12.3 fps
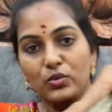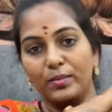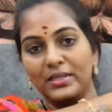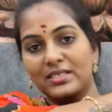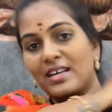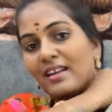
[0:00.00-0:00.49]

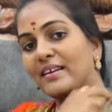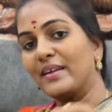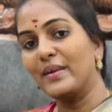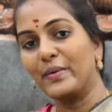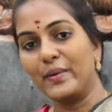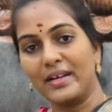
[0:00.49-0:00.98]

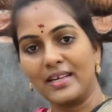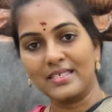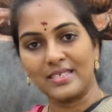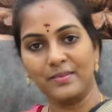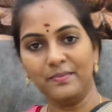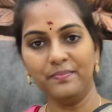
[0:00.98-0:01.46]
చూపించాలంటే కూడా
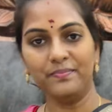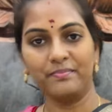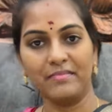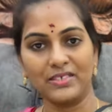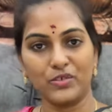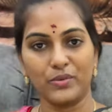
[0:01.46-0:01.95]
కష్టం
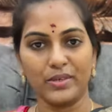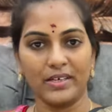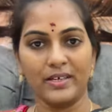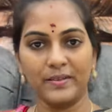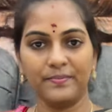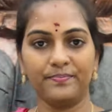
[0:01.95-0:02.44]
బట్ చూడండి